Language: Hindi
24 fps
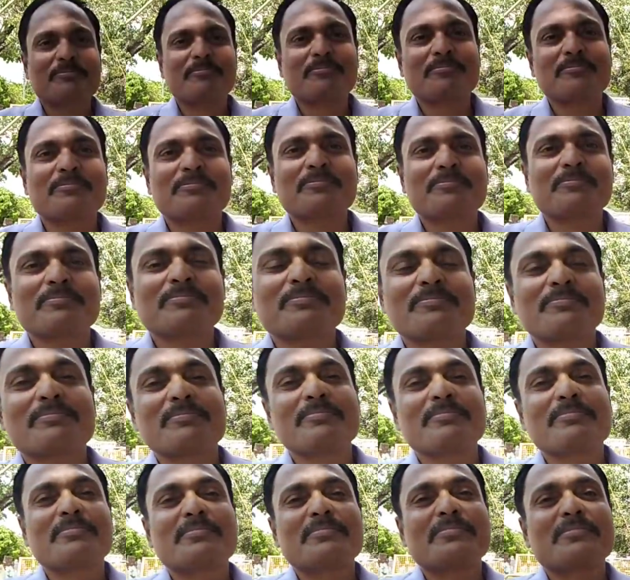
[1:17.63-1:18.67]
भैया
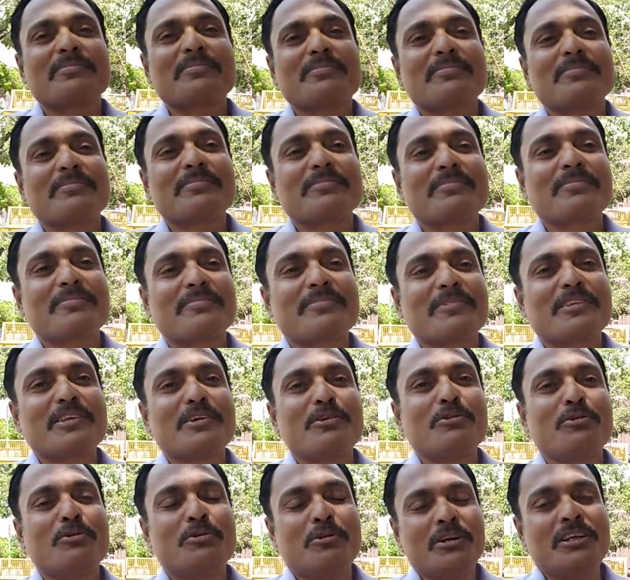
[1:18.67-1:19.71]
पानी तक की व्यवस्था नहीं पुलिस
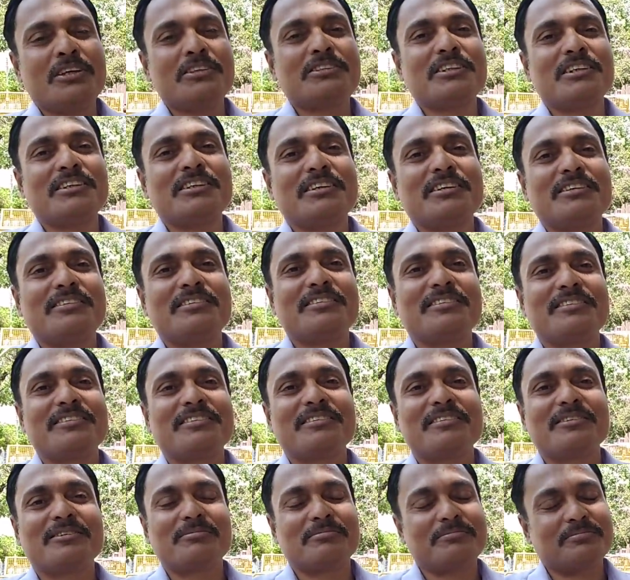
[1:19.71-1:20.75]
वालों को और मीडिया होनी
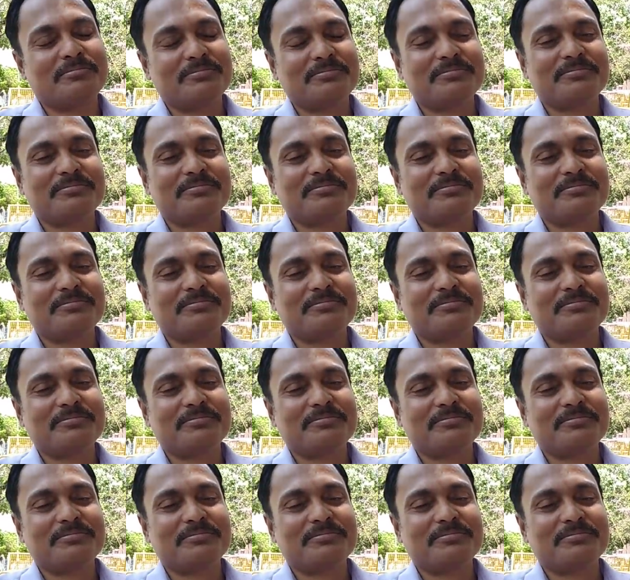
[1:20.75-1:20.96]
चाहिए ना